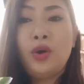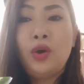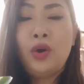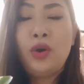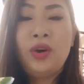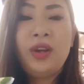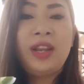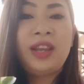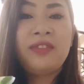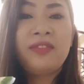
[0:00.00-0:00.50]

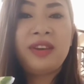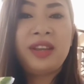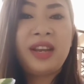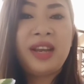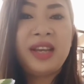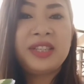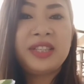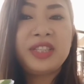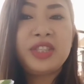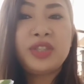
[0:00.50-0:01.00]
और एक
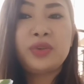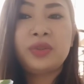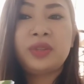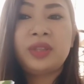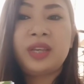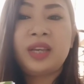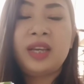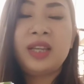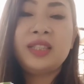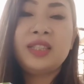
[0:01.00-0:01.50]
वेराइटीज होते
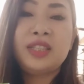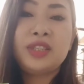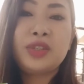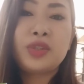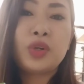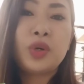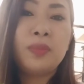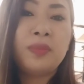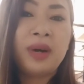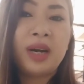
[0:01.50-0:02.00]
हैं
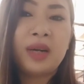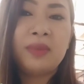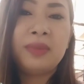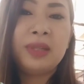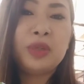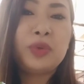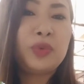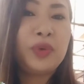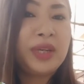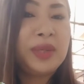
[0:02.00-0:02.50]
जिसको मार्बल
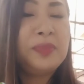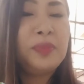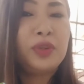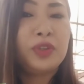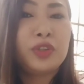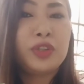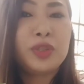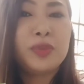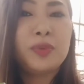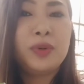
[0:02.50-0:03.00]
क्वीन
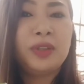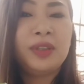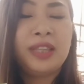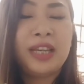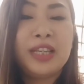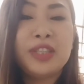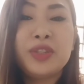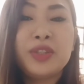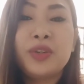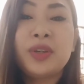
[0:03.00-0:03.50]
पोथोस बोलते
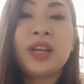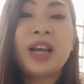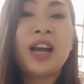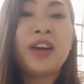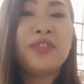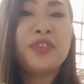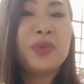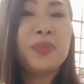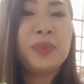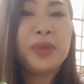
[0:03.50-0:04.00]
हैं जो
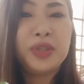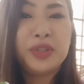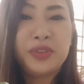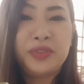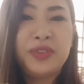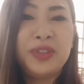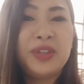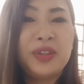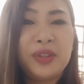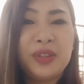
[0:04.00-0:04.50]
काफ़ी
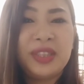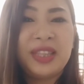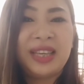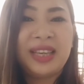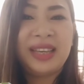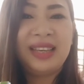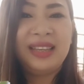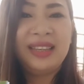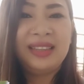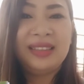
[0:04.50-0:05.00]
ब्यूटीफुल होते हैं